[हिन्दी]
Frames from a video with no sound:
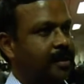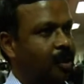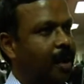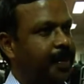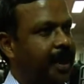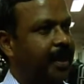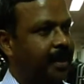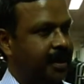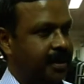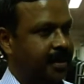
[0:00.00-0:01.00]
टॉप
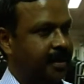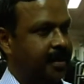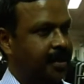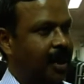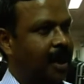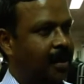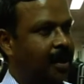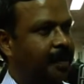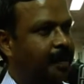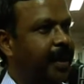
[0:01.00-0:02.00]
कंट्रीज़ जहाँ
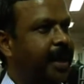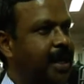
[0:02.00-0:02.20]
ओलंपिक